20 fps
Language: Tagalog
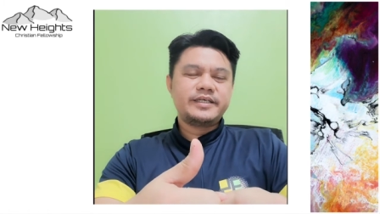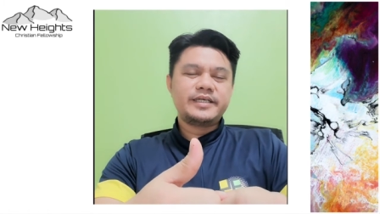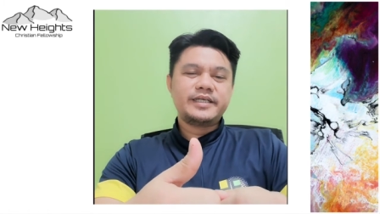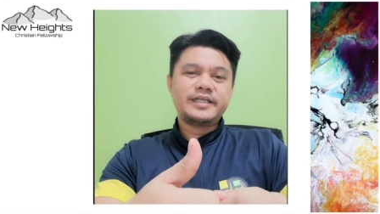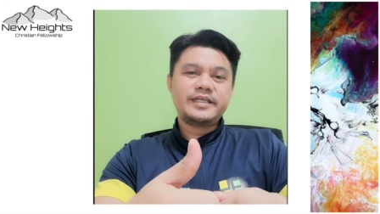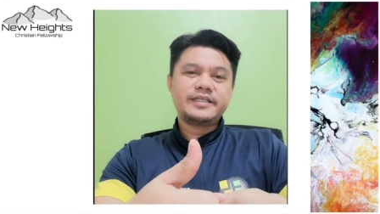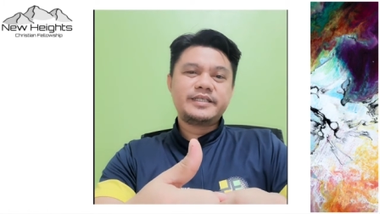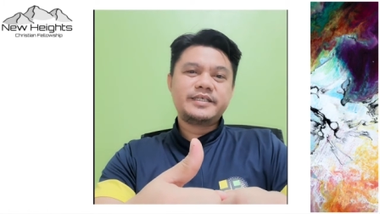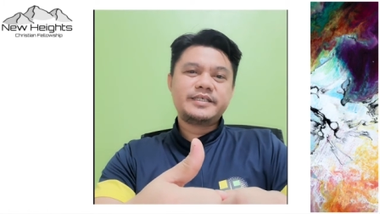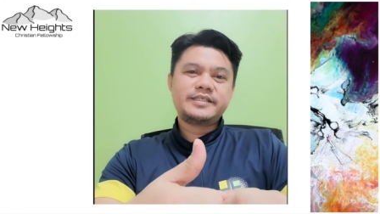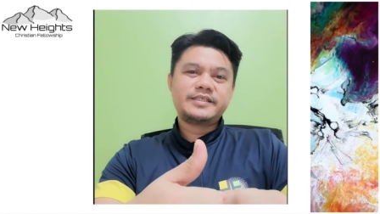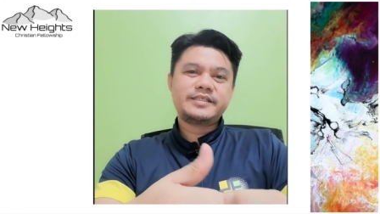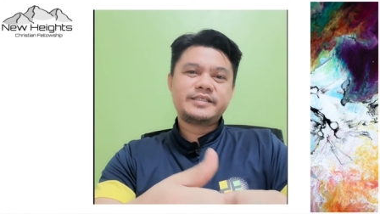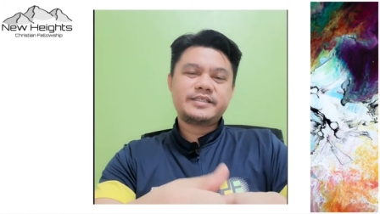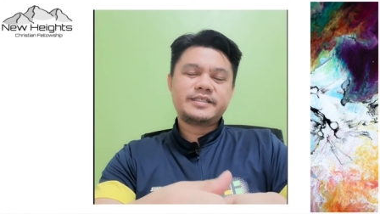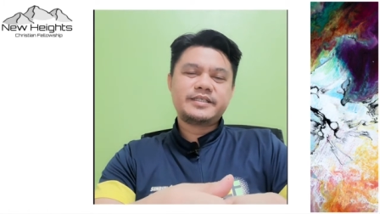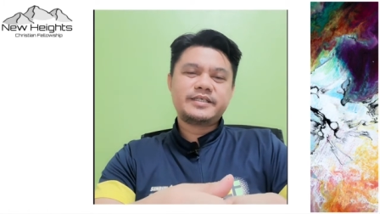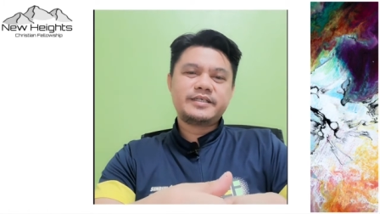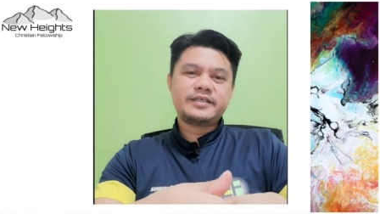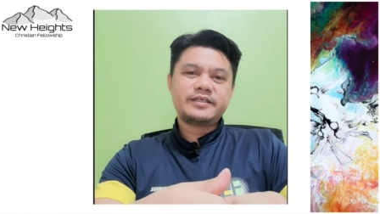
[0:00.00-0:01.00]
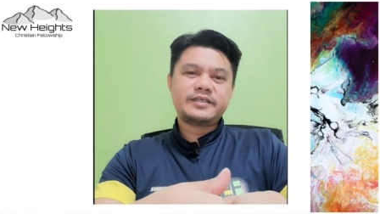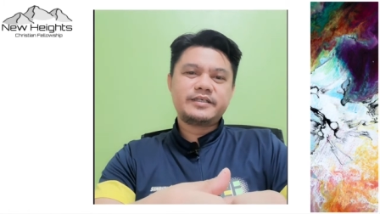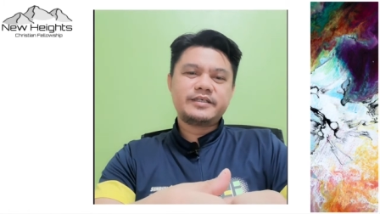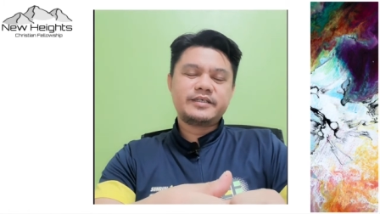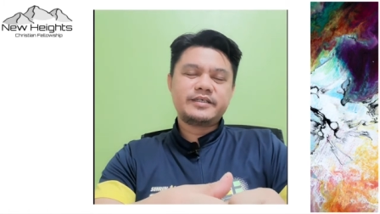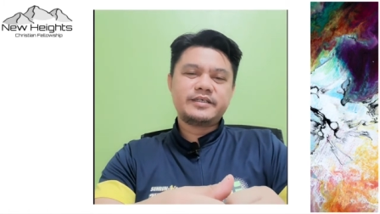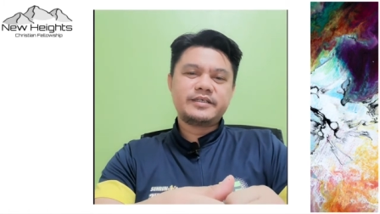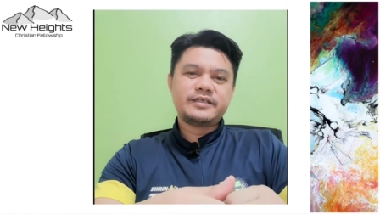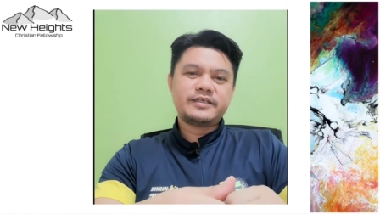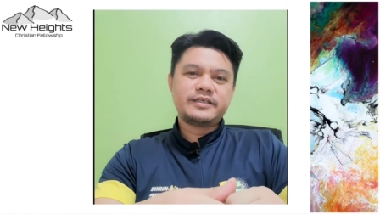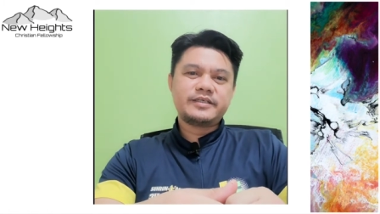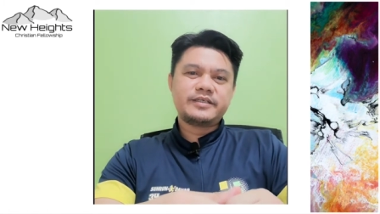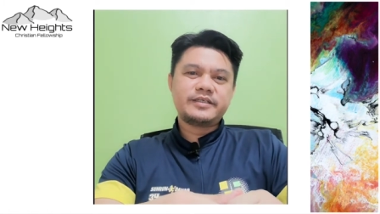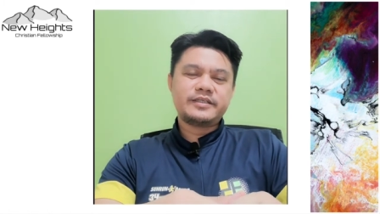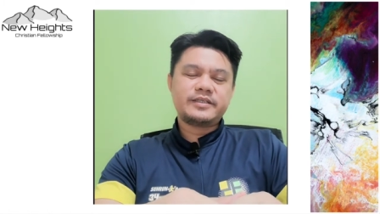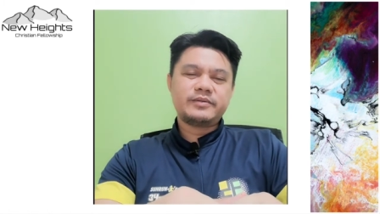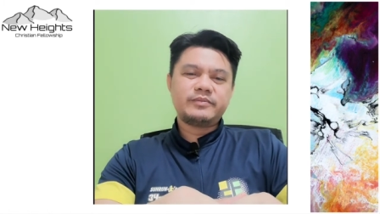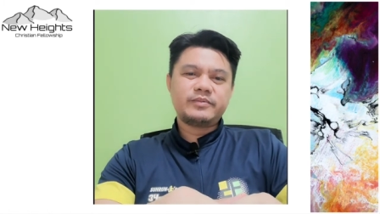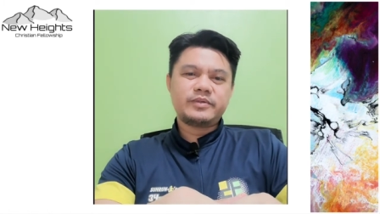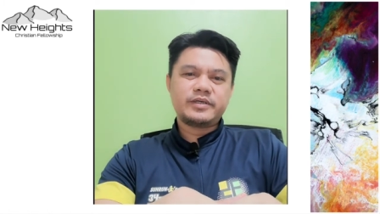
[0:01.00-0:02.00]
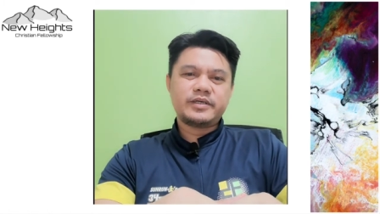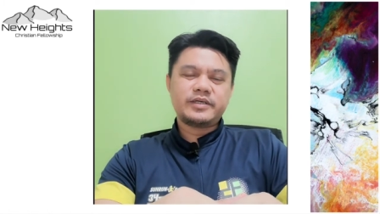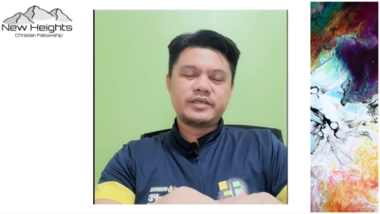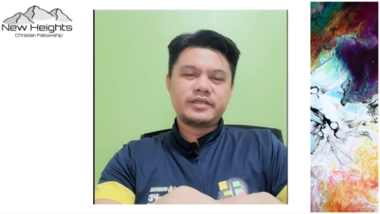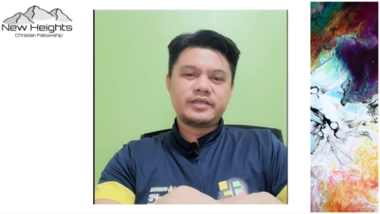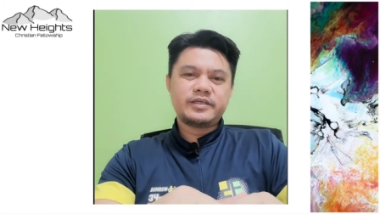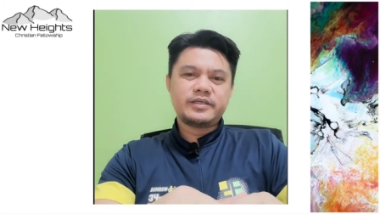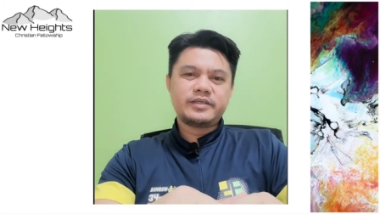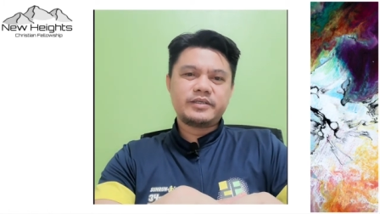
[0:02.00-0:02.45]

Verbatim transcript: Hellenist na na mga